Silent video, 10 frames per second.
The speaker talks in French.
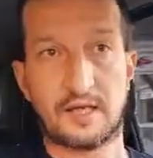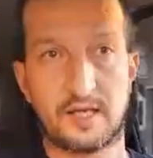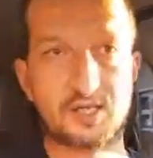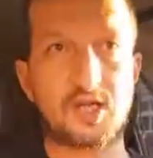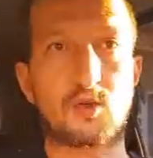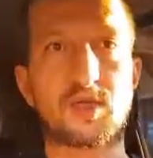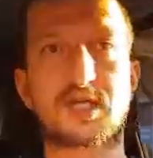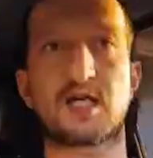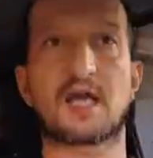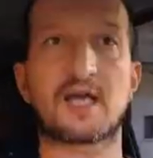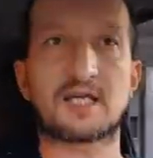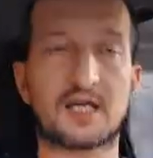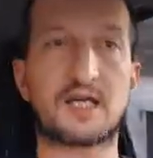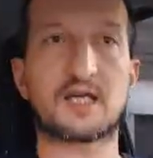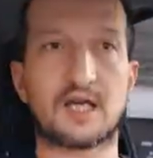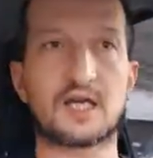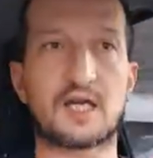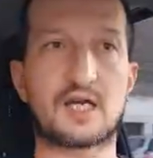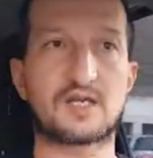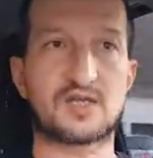Et c'est lui qui a écrit et
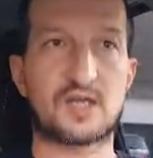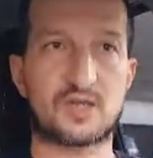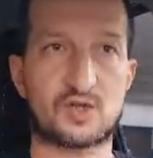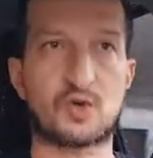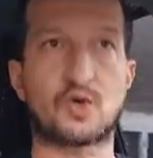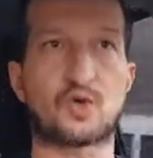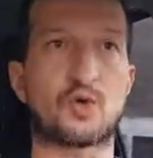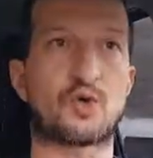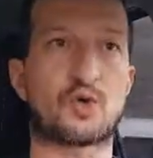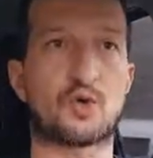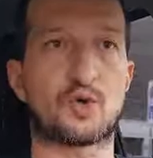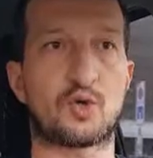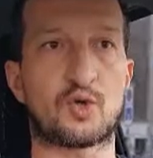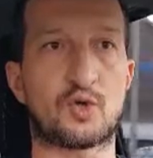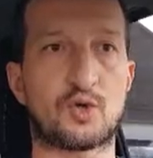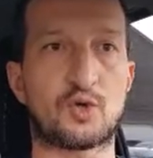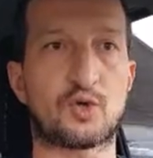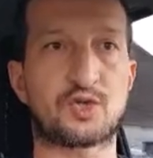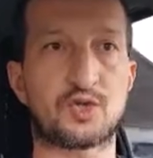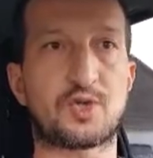réalisé
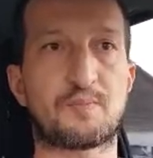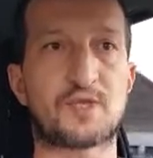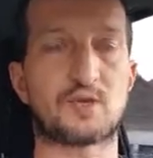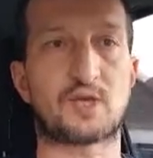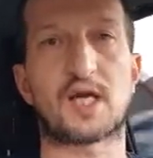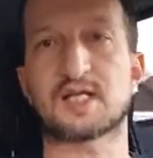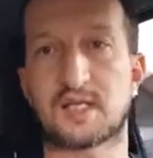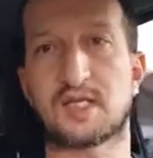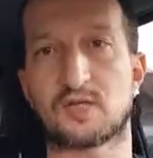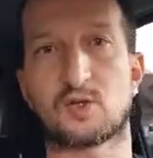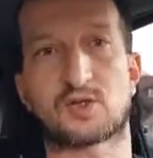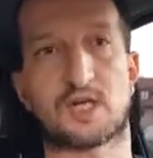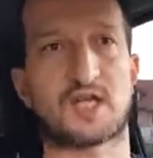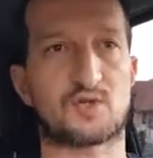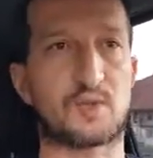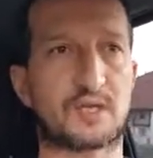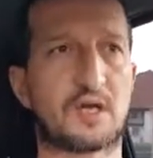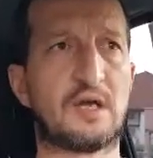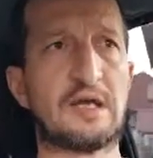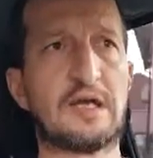ce, cet épisode-là, qui est donc la
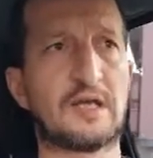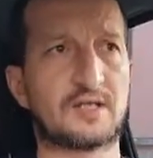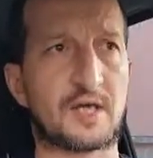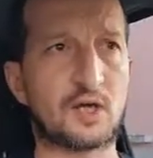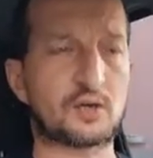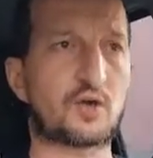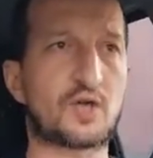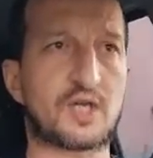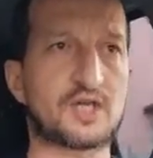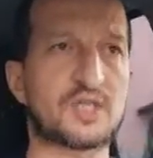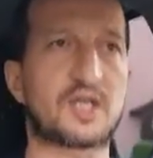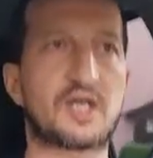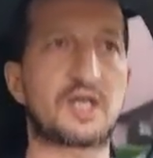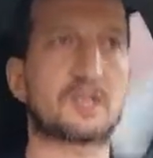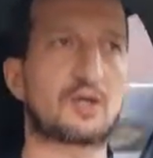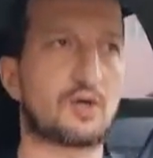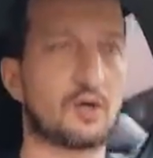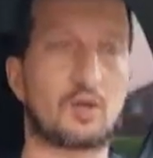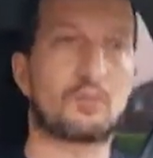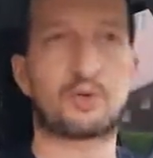suite. D'ailleurs, dans le casting,
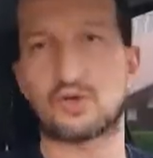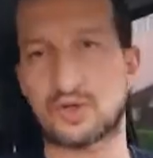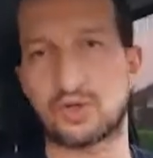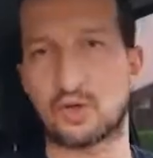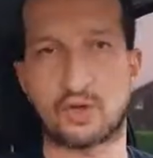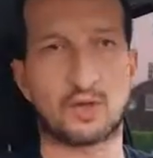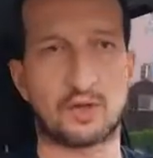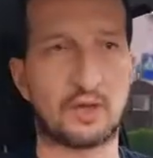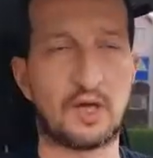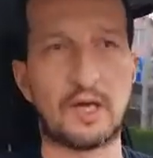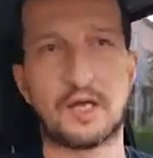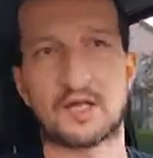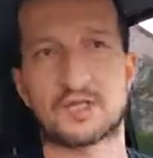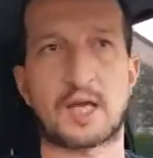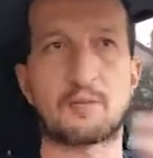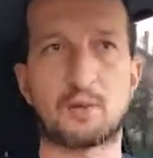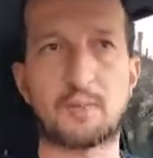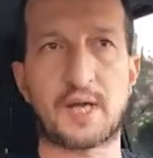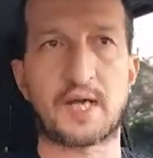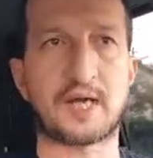euh, en plus de Simon
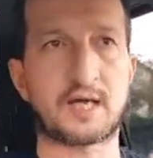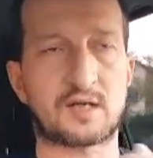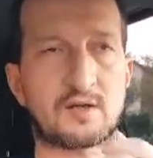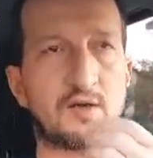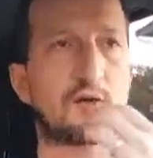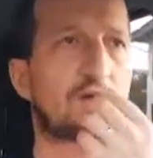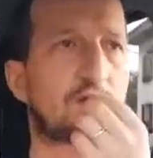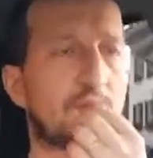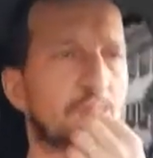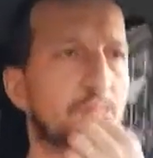Pegg, euh,